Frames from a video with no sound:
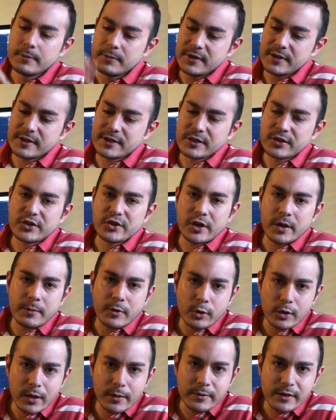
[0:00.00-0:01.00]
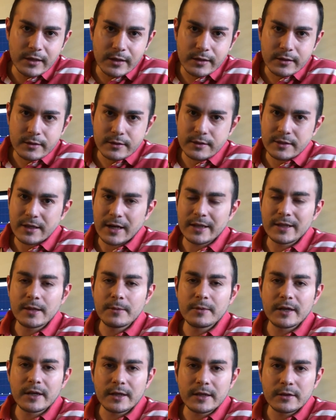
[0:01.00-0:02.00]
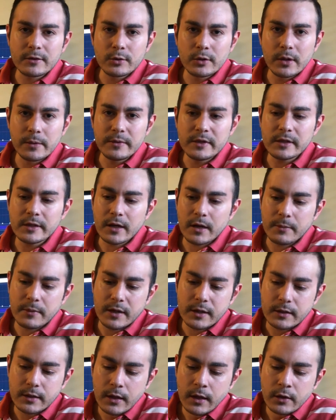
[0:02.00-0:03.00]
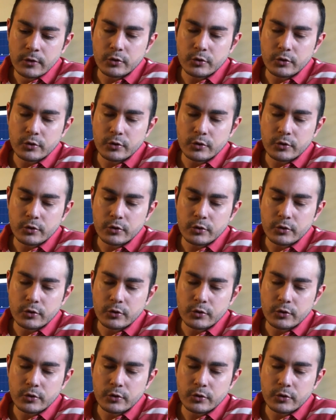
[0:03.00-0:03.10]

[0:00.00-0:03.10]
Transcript: bir sıçrama olabilir, sahte bir hareket olabilir ama